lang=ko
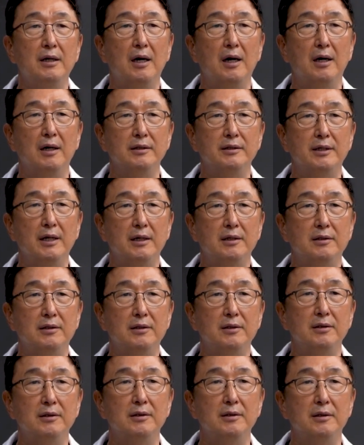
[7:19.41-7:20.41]
아,
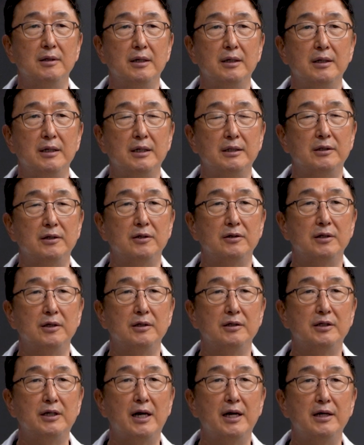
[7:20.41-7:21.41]
섹스에
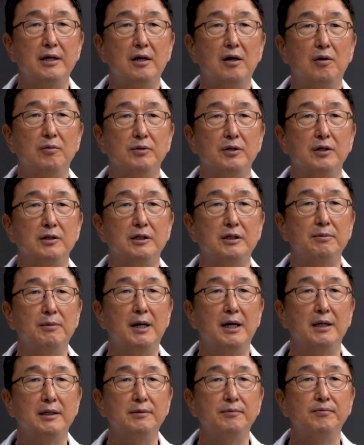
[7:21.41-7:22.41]
있어서는 차이가
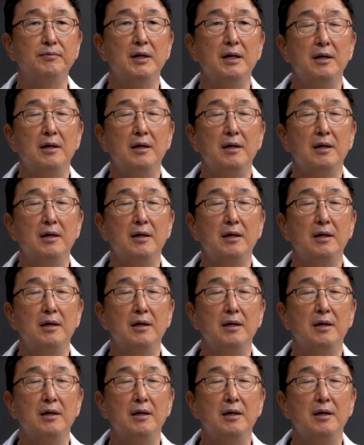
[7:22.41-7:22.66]
없었지만